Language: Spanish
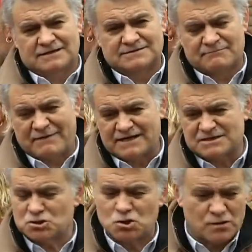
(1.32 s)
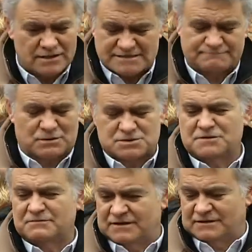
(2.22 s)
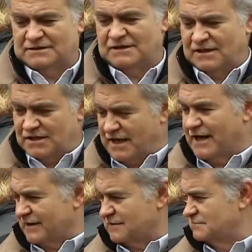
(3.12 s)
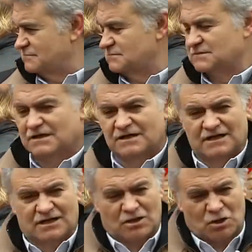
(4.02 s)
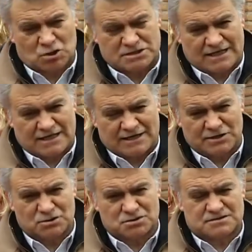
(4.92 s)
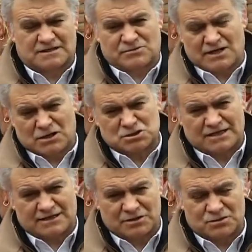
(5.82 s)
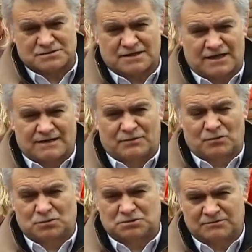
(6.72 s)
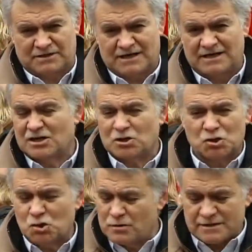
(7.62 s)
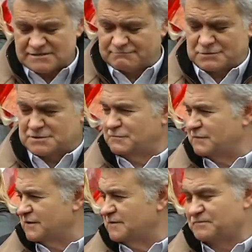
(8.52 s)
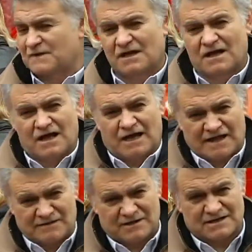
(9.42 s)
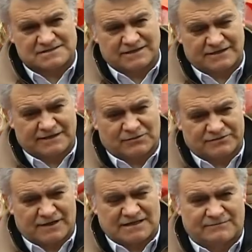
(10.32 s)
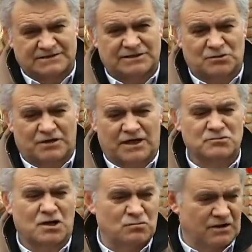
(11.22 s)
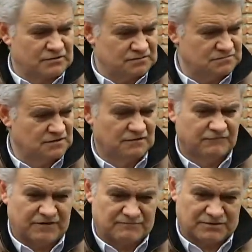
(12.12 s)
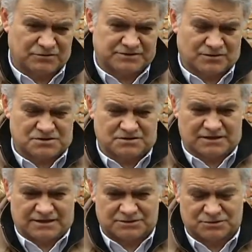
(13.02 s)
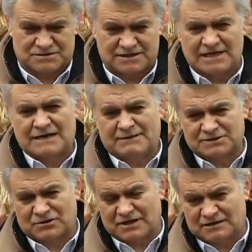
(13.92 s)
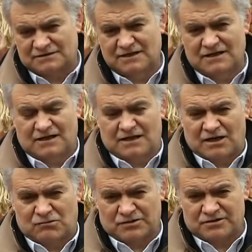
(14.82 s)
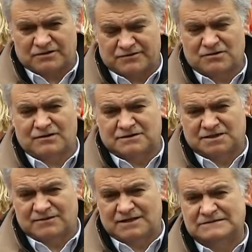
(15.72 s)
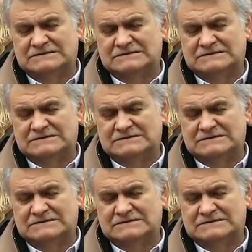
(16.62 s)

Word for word: este país no es posible ligar los salarios, la subida de los salarios a la productividad. No es posible. Además, hay que recordar a Zapatero que hay un acuerdo firmado entre los sindicatos y la patronal, el acuerdo de negociación colectiva,